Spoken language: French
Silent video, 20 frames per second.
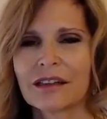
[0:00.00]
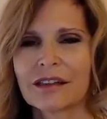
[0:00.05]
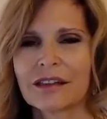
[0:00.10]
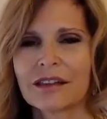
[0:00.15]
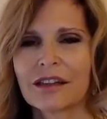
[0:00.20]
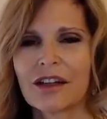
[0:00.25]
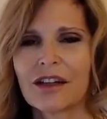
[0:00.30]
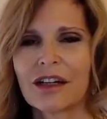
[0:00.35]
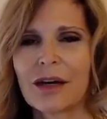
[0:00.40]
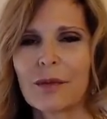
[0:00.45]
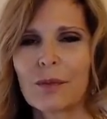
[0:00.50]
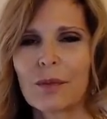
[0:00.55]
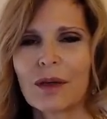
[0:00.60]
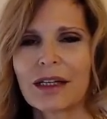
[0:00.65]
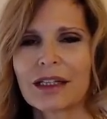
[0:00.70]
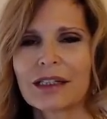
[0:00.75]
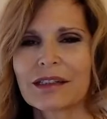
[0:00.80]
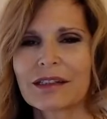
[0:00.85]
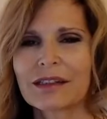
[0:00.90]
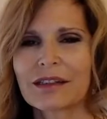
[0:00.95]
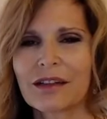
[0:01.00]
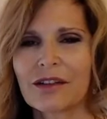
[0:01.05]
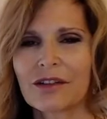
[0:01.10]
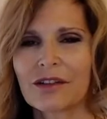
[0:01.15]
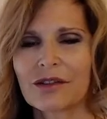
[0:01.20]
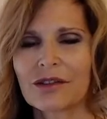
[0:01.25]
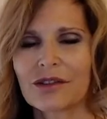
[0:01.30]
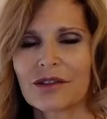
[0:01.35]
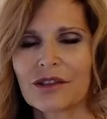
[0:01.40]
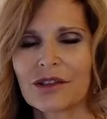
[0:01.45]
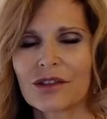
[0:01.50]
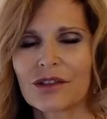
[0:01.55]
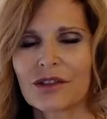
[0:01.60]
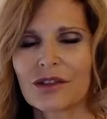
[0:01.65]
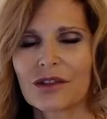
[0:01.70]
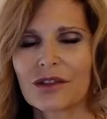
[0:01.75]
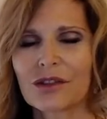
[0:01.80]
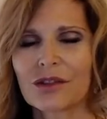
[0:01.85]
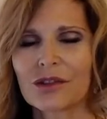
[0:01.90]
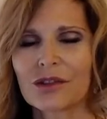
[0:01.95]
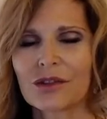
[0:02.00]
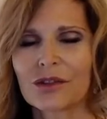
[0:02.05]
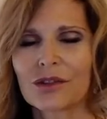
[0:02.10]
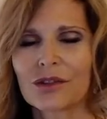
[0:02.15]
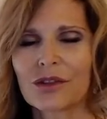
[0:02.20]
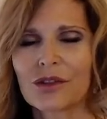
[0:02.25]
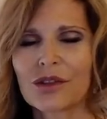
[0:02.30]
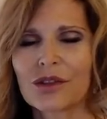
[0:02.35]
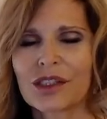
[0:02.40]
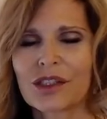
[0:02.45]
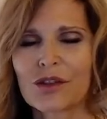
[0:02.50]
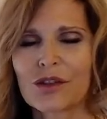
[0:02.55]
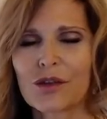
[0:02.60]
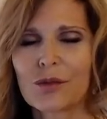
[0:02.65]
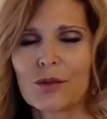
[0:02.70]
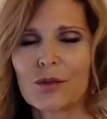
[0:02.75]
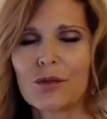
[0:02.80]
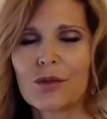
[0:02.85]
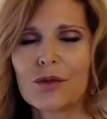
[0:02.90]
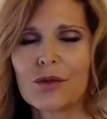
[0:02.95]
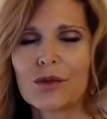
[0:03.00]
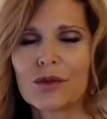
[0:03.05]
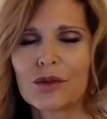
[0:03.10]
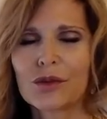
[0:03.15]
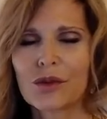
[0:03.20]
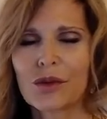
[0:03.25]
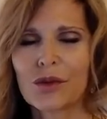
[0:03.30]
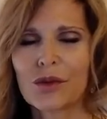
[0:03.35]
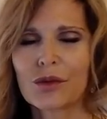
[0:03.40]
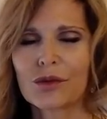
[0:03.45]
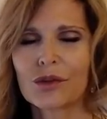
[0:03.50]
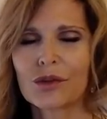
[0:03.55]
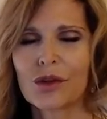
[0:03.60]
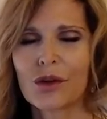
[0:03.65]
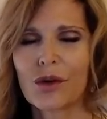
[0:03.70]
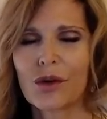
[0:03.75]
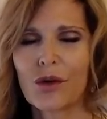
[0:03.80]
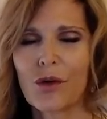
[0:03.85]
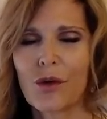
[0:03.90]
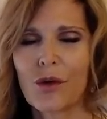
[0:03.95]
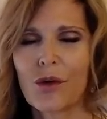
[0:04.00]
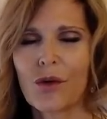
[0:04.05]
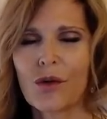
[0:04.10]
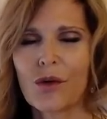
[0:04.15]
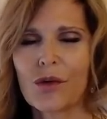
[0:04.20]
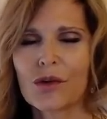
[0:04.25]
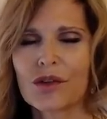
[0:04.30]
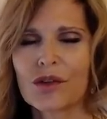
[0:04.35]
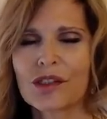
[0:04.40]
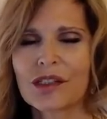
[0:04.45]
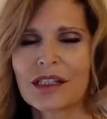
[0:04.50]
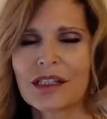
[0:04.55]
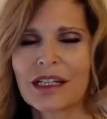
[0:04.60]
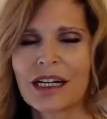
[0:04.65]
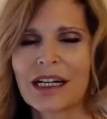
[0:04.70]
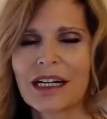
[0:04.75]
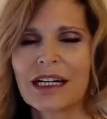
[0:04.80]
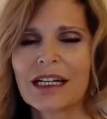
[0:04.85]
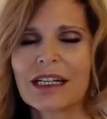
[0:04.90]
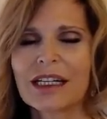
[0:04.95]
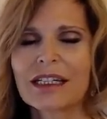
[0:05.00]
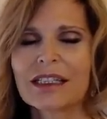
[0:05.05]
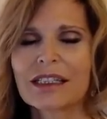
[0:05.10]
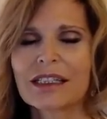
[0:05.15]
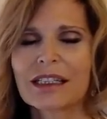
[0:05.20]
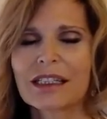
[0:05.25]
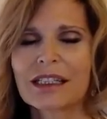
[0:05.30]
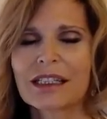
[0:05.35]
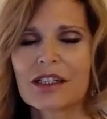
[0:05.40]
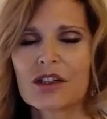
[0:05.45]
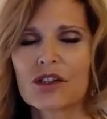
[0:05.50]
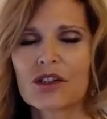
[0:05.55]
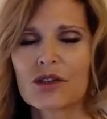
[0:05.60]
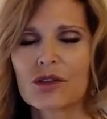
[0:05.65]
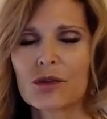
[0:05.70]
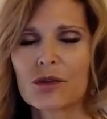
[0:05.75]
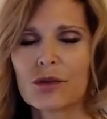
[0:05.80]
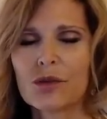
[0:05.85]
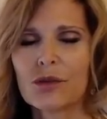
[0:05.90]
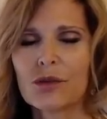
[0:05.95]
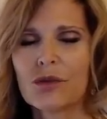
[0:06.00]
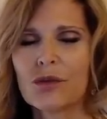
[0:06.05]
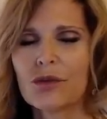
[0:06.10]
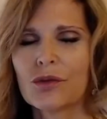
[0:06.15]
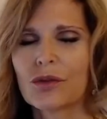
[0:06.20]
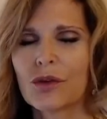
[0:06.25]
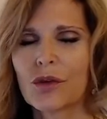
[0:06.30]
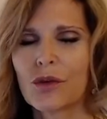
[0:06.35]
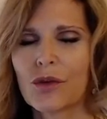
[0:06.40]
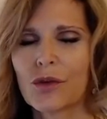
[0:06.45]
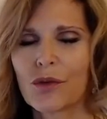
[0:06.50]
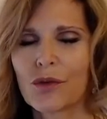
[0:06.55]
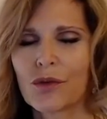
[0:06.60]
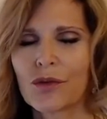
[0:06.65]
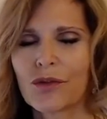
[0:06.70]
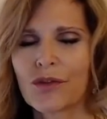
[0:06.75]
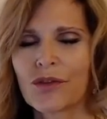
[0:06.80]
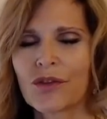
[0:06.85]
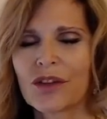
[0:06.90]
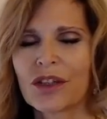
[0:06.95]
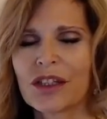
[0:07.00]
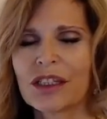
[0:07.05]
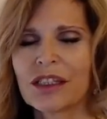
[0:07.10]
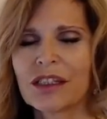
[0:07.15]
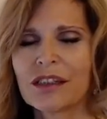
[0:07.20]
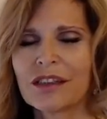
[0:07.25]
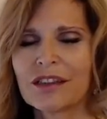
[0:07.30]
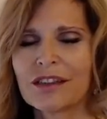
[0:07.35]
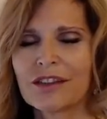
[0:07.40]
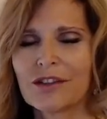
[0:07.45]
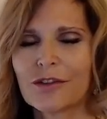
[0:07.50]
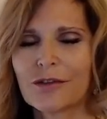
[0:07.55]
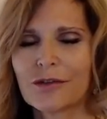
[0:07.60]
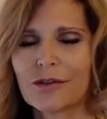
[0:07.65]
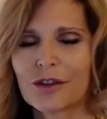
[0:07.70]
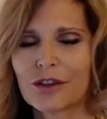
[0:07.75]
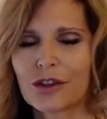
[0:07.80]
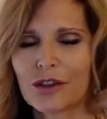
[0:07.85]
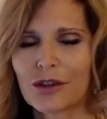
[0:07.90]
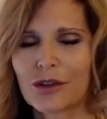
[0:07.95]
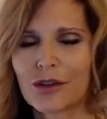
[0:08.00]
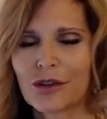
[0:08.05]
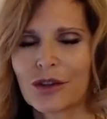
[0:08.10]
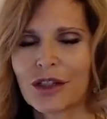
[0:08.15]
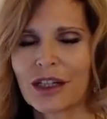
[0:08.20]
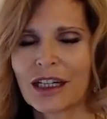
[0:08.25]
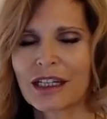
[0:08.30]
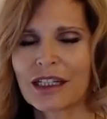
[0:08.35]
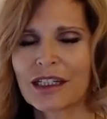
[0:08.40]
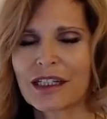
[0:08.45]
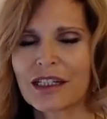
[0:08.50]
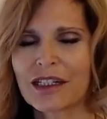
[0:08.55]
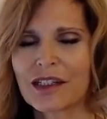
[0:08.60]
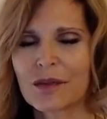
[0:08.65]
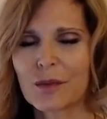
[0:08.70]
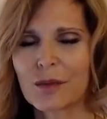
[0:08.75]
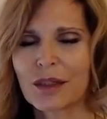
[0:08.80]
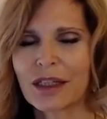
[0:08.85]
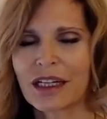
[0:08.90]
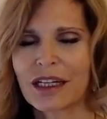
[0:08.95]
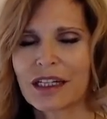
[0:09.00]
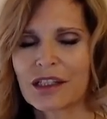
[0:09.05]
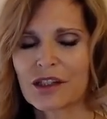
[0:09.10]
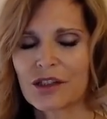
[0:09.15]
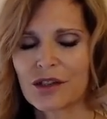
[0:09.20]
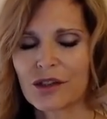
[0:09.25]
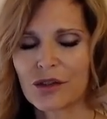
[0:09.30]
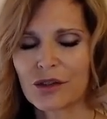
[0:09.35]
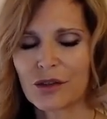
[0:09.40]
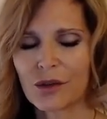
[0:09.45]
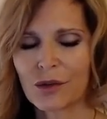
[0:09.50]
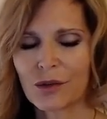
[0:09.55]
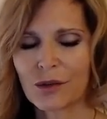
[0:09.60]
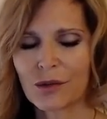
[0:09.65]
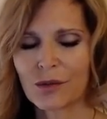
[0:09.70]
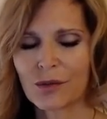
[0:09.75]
dans la présence de ce bouton de rose qui s'ouvre au fil de votre respiration.